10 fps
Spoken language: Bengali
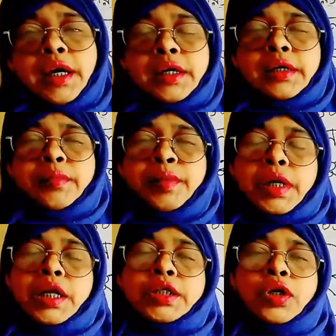এই
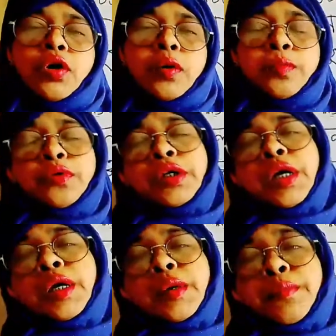বিলাসী গল্পটি
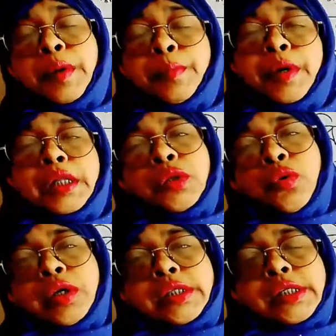বিবৃত
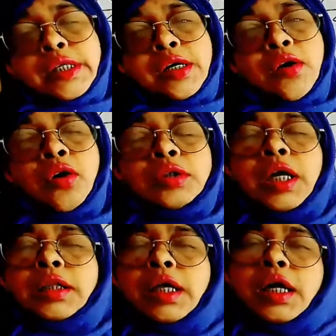হয়েছে
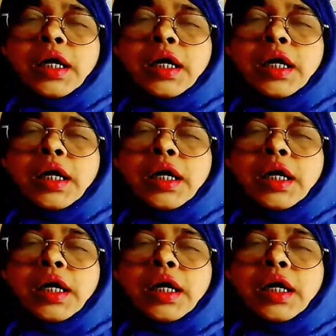অর্থাৎ